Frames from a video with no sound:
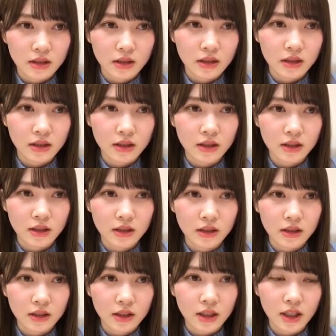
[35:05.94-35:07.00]
なんか
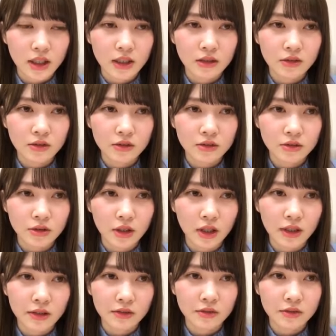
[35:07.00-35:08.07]
アイドル
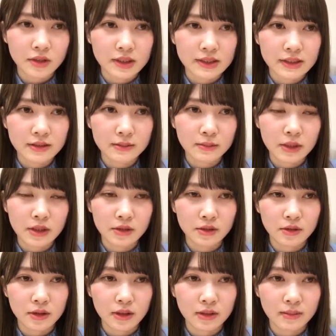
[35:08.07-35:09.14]
界の新芽
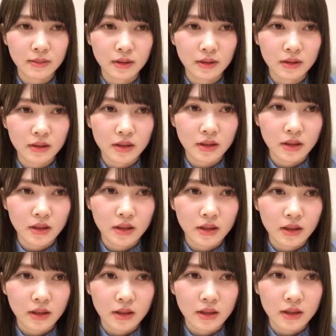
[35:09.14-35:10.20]
といえば
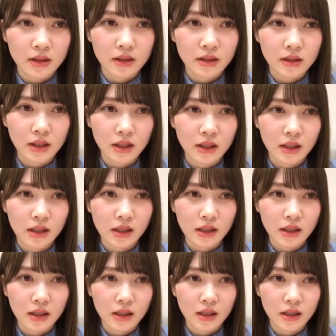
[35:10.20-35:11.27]

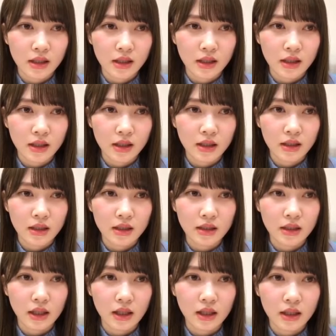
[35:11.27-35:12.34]

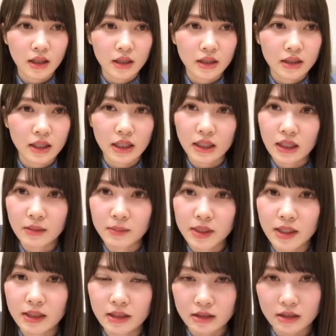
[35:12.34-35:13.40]
誰った誰
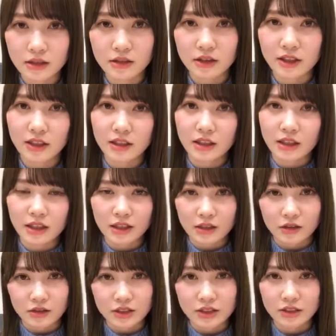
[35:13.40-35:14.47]
みたいになった時に
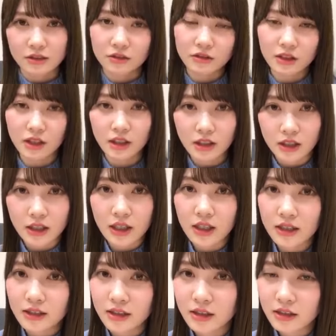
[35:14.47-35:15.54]
トシキョンが
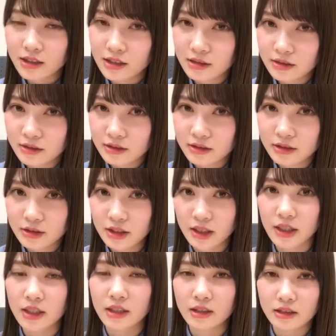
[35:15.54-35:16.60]
出てくるぐ
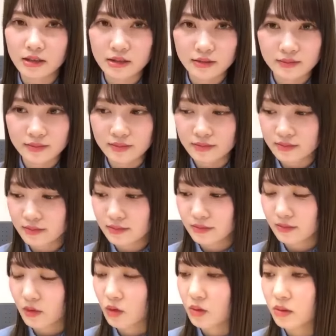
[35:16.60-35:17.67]
らい
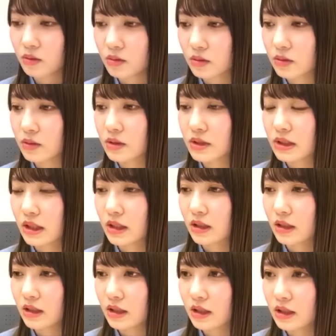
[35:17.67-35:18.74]
の存在
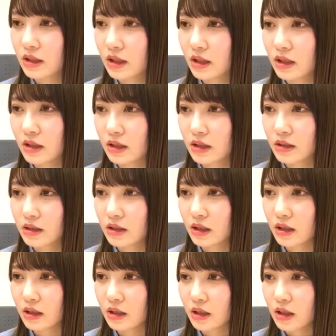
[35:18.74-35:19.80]
になりたいなっ
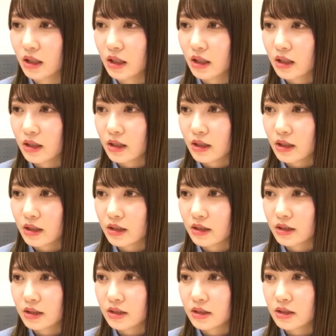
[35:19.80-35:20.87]
て
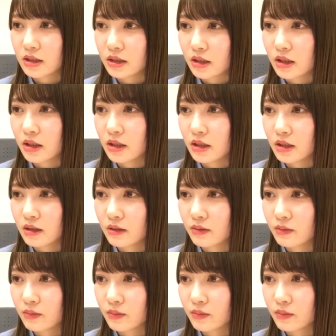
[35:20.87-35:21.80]
話してて、